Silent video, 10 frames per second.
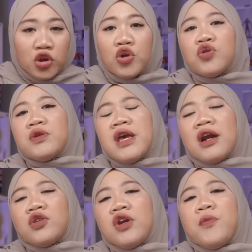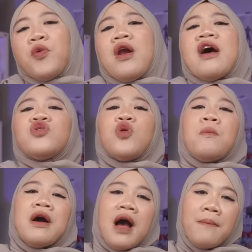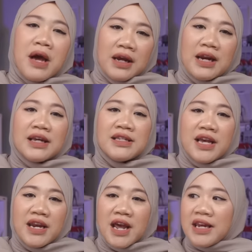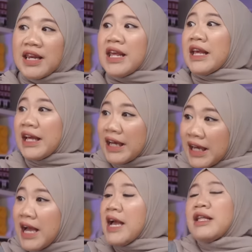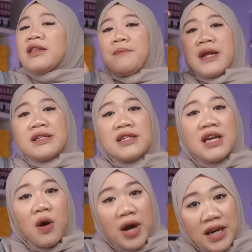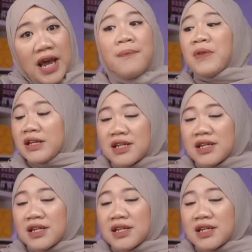Tut Sugiharto ini pun langsung mengabarkan kejadian ini ke teman sejawatnya,